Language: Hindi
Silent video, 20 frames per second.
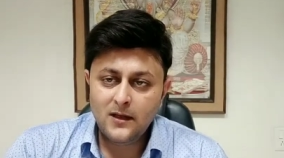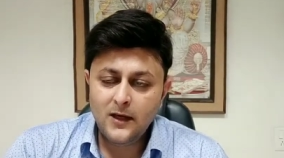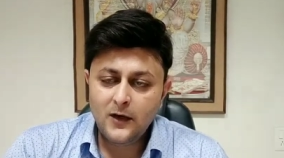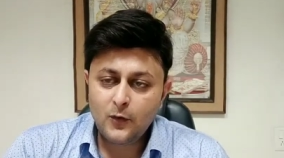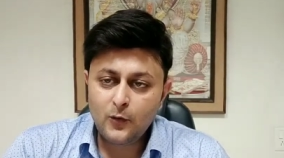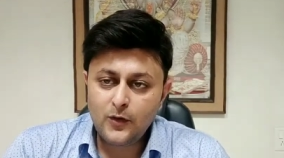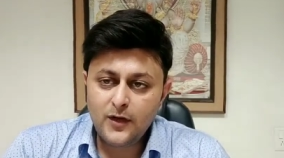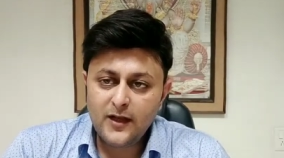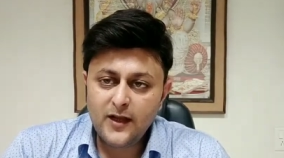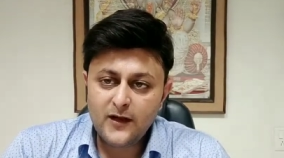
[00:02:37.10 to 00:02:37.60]

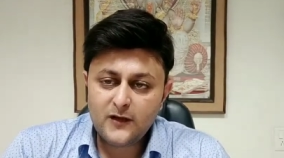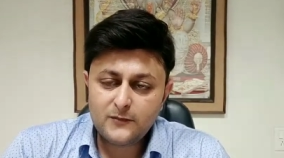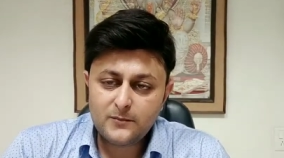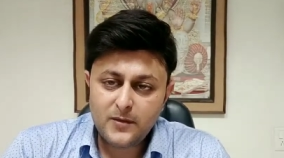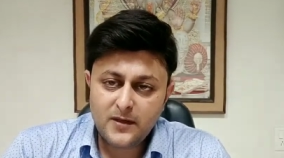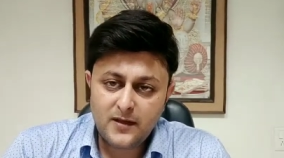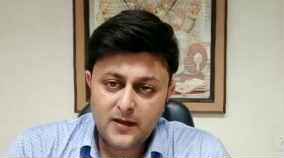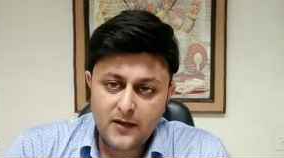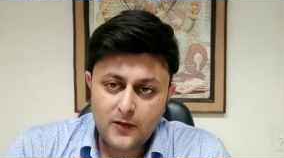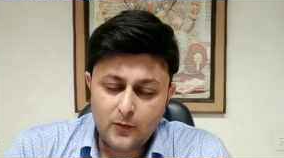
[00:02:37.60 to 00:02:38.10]
इक्विटी
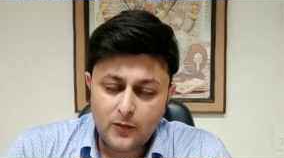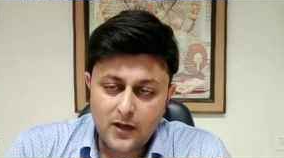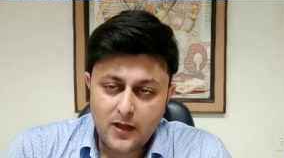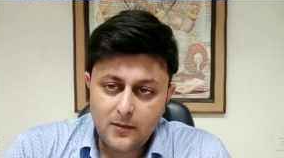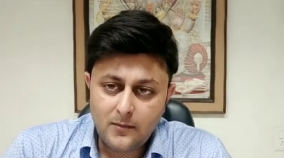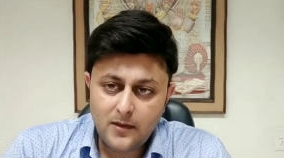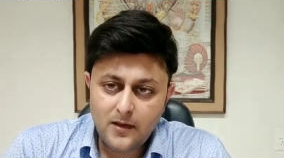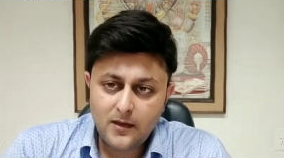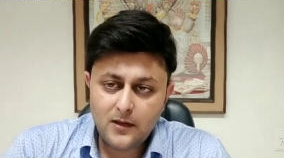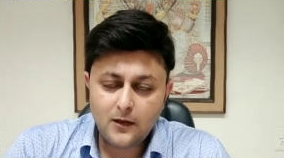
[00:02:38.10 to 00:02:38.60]
एक्सपर्ट
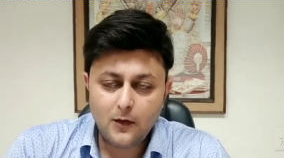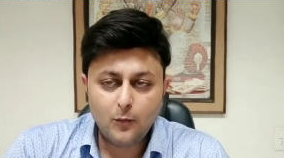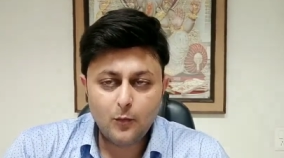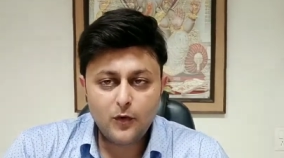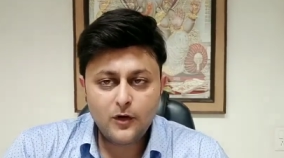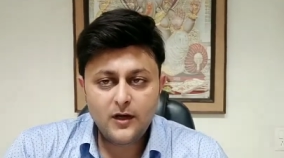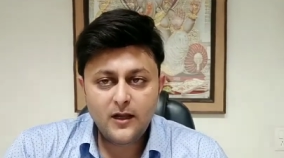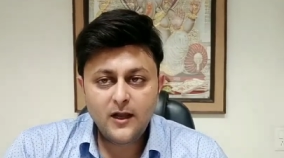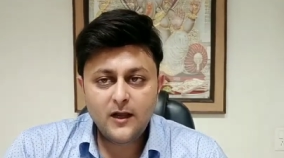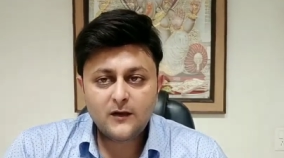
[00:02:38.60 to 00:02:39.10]
इक्विटी में
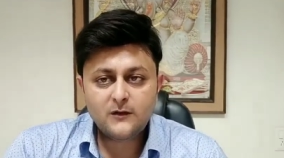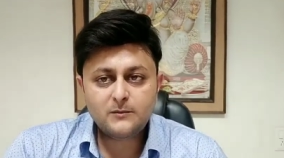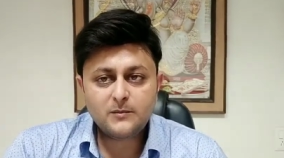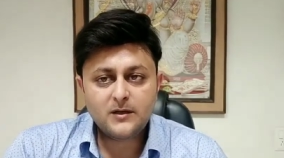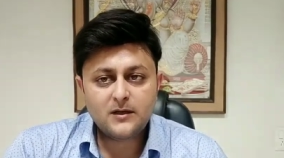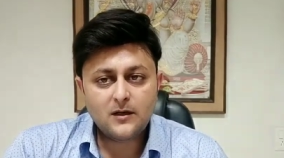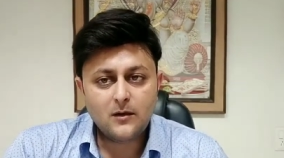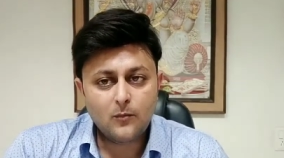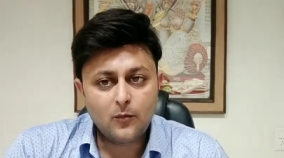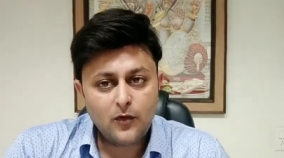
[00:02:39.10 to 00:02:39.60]
कमोडिटी
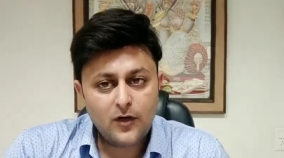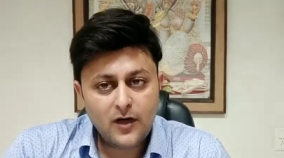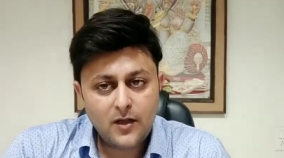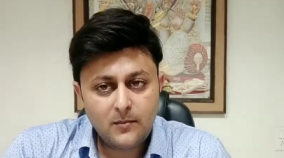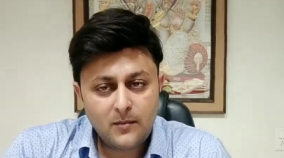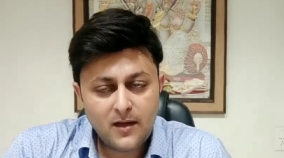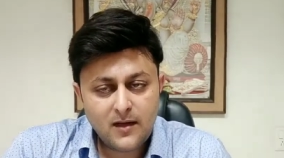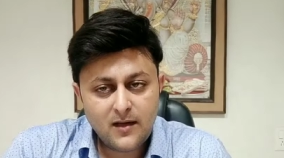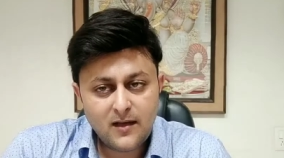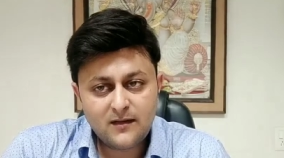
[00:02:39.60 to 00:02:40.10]
एक्सपर्ट कमोडिटी
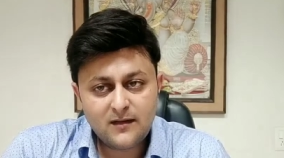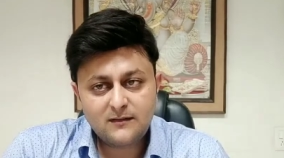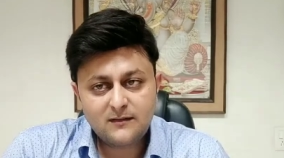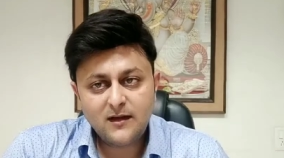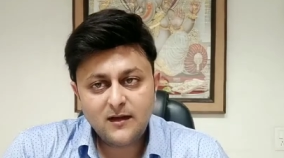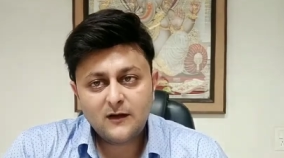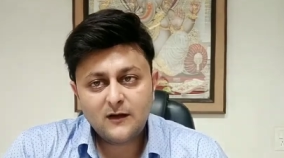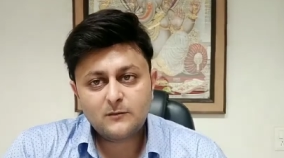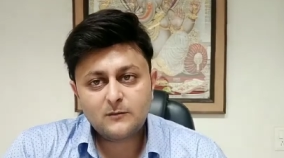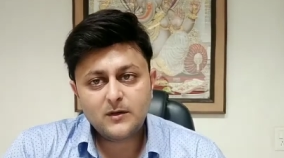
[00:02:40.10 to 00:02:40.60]
में
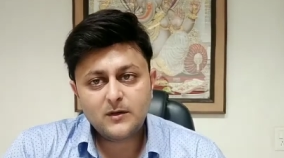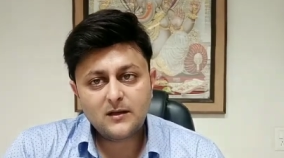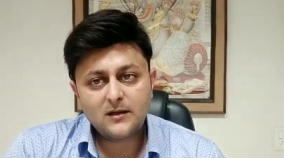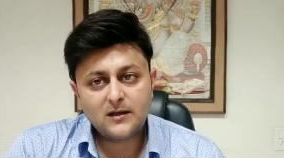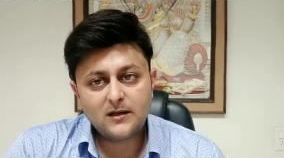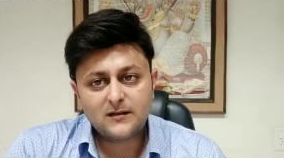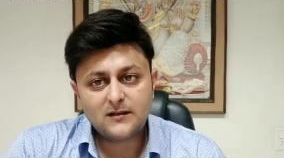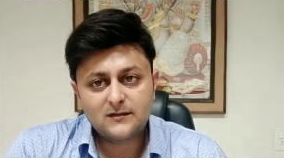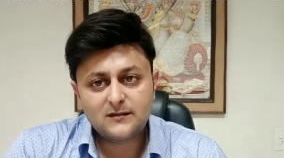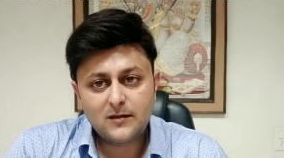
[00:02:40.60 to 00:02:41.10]
करेंसी एक्सपर्ट
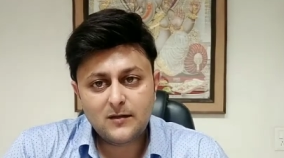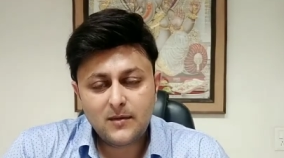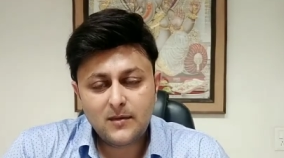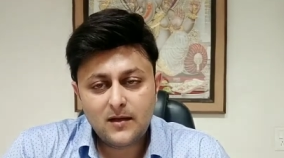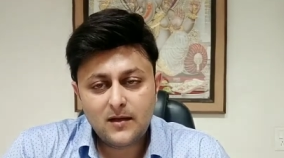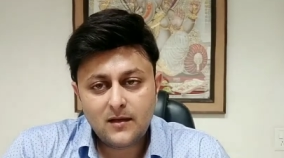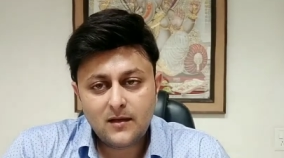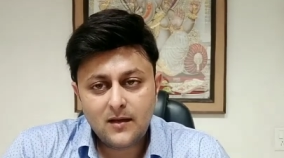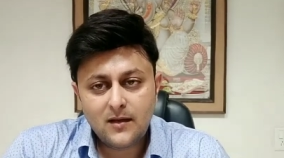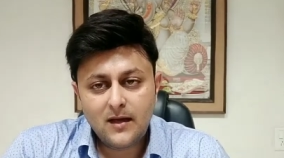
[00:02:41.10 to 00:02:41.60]
करेंसी में